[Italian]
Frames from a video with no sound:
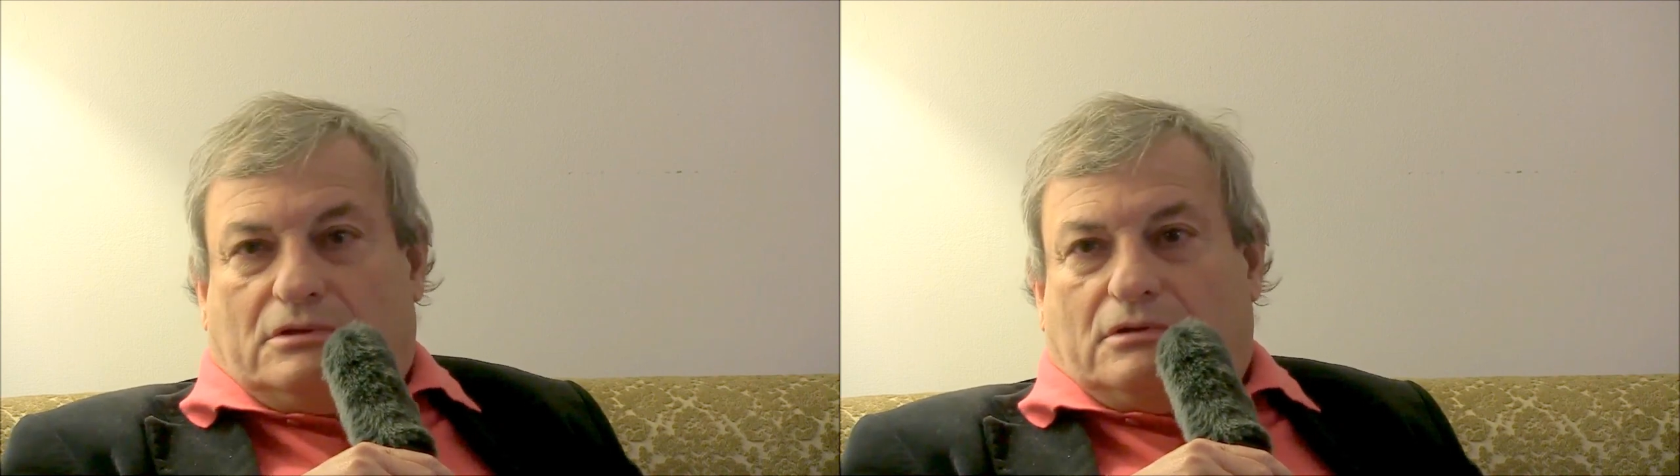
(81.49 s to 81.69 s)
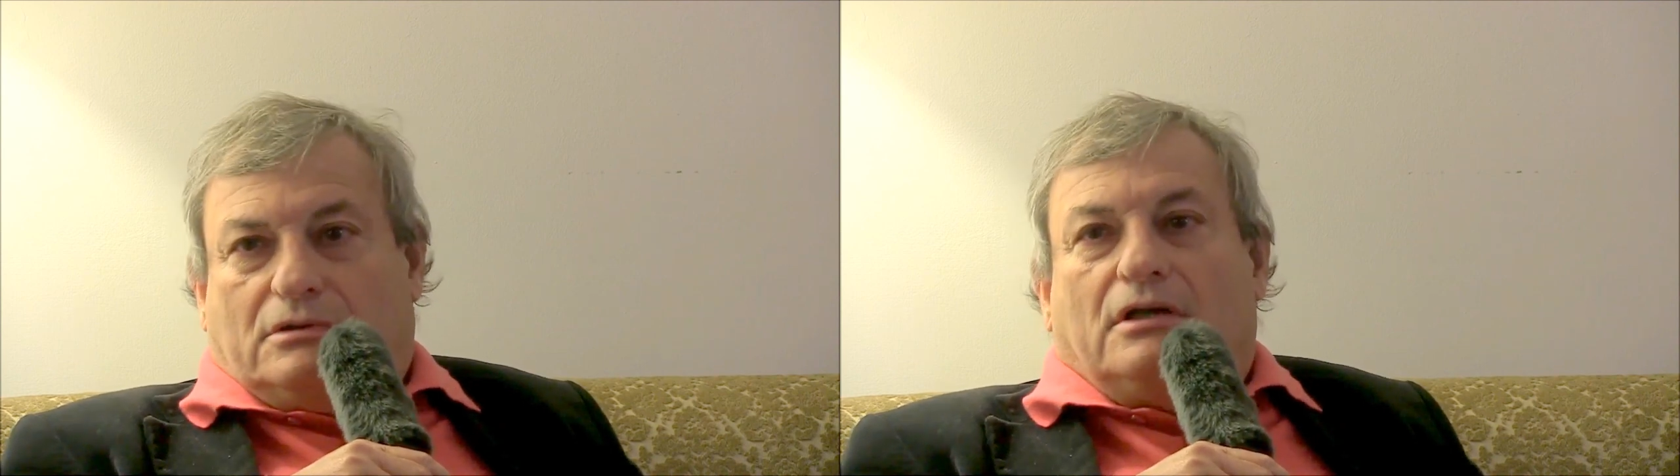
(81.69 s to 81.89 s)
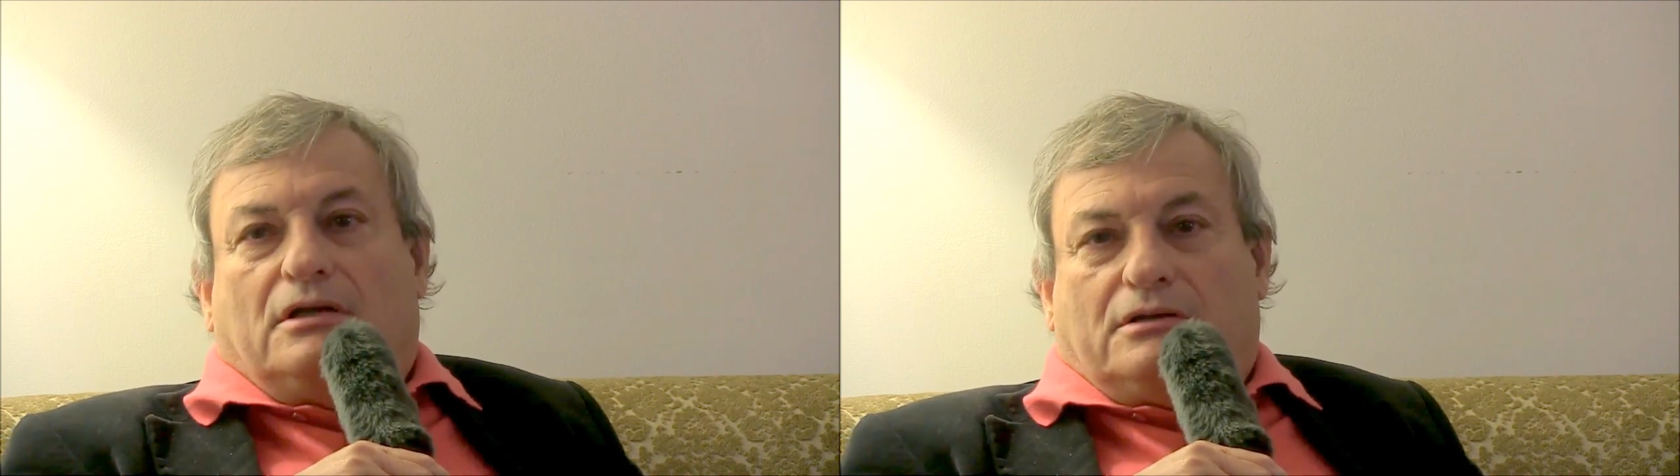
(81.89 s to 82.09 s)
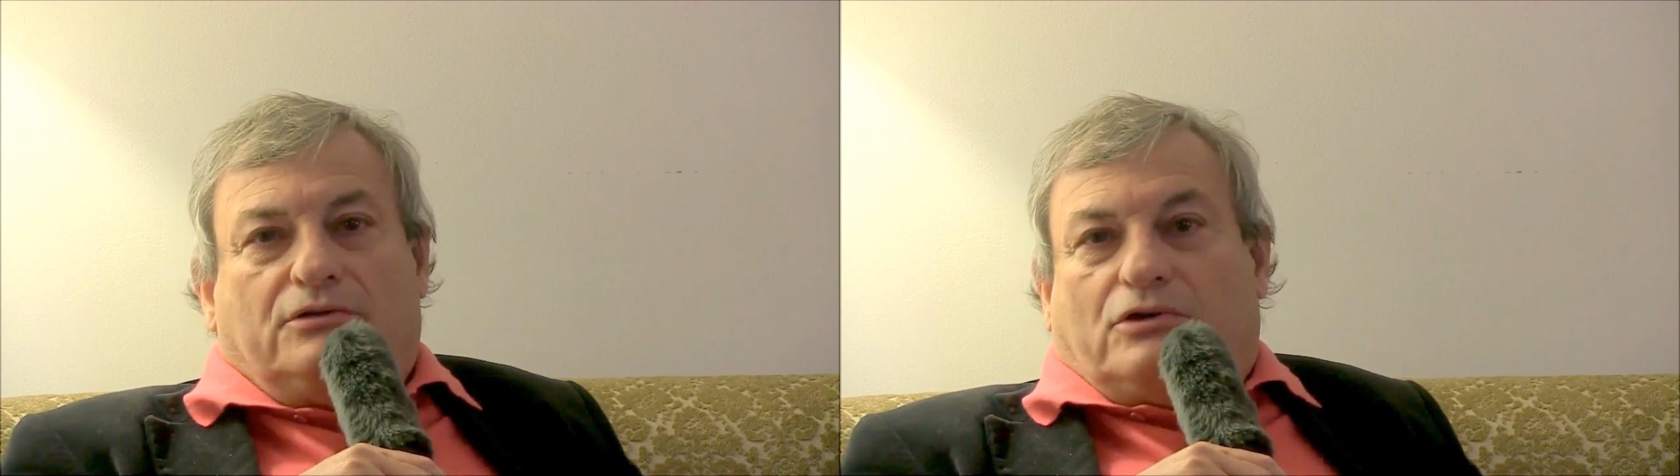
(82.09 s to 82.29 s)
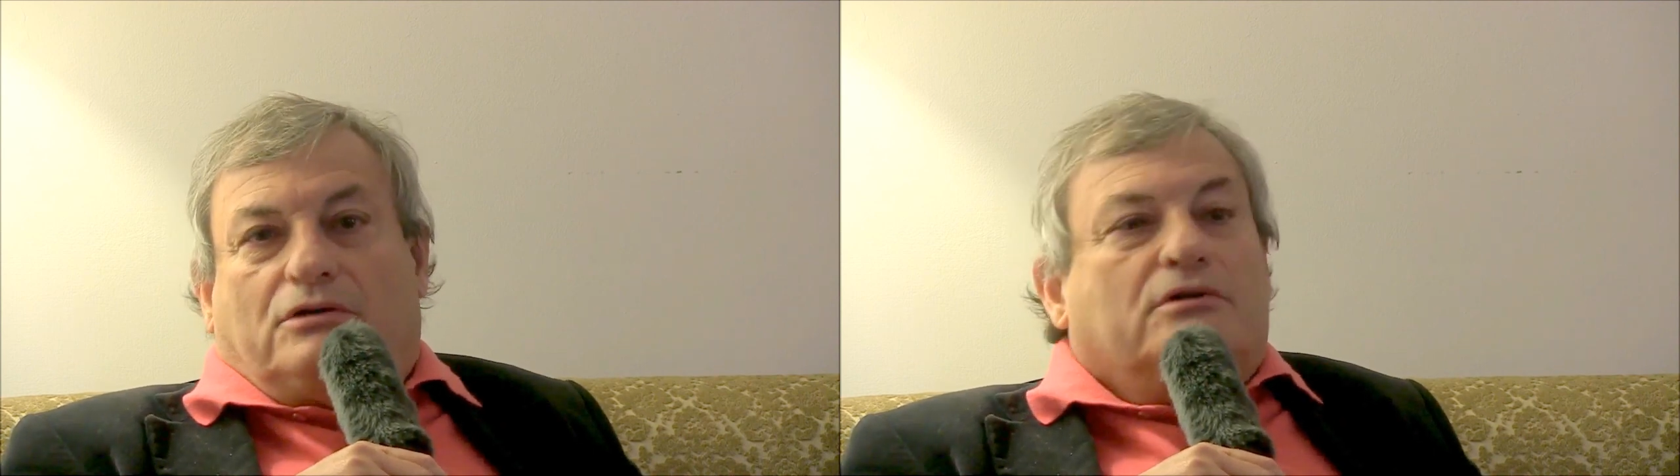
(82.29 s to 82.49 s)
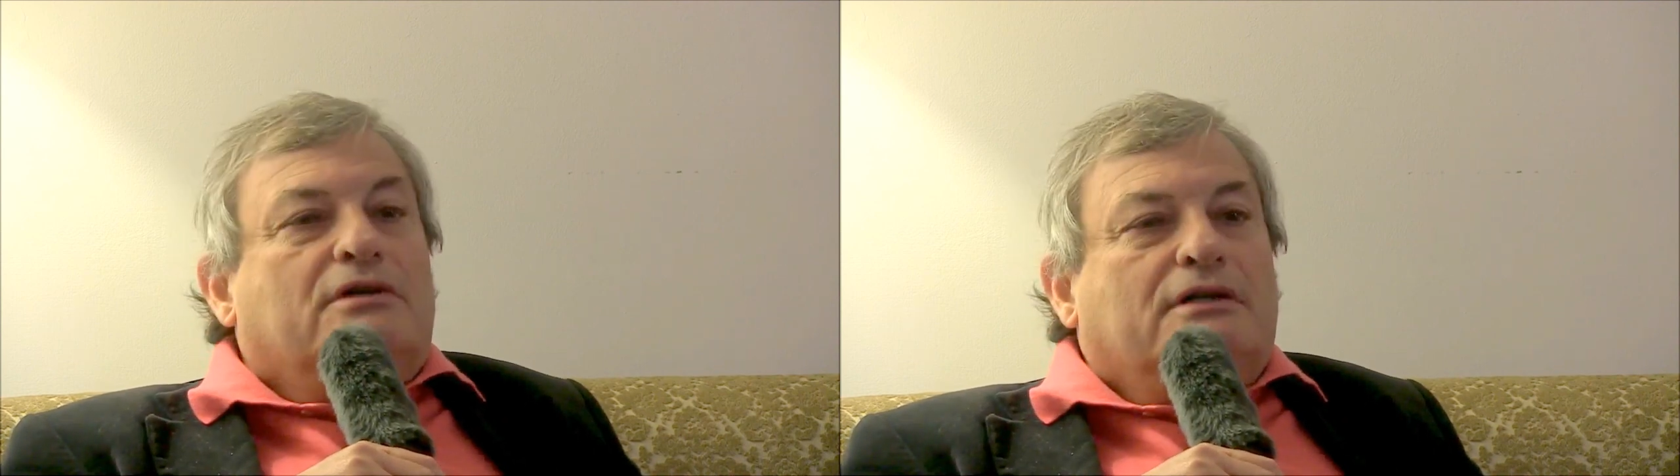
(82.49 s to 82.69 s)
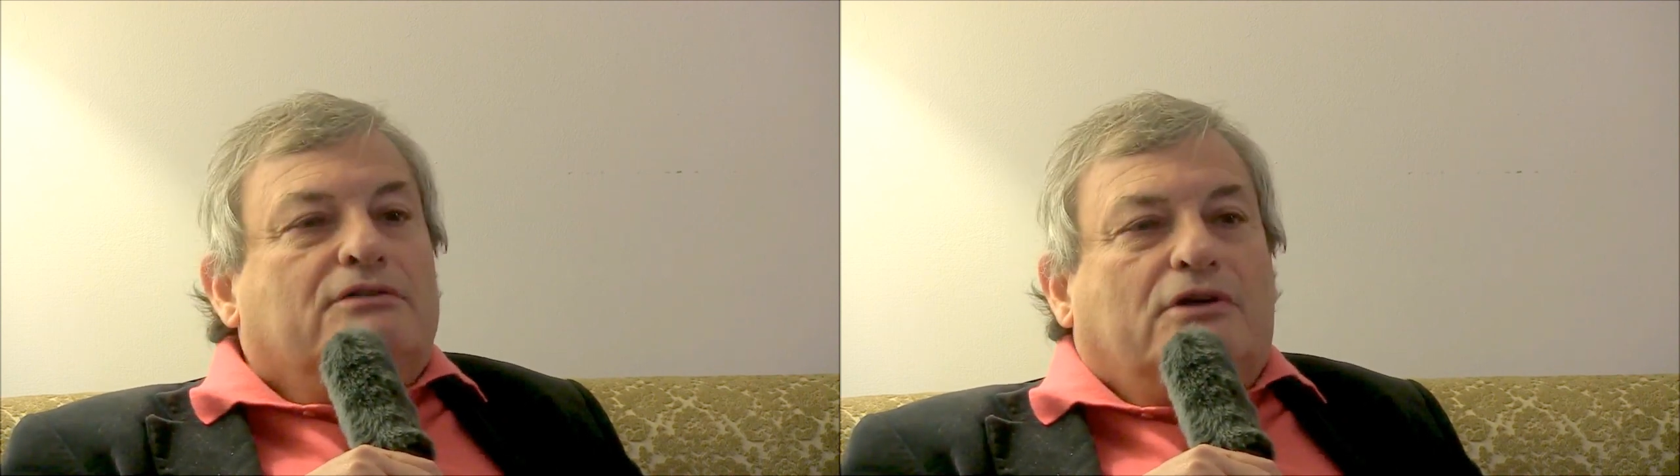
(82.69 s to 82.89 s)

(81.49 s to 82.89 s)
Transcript: eh, dicendo che eh,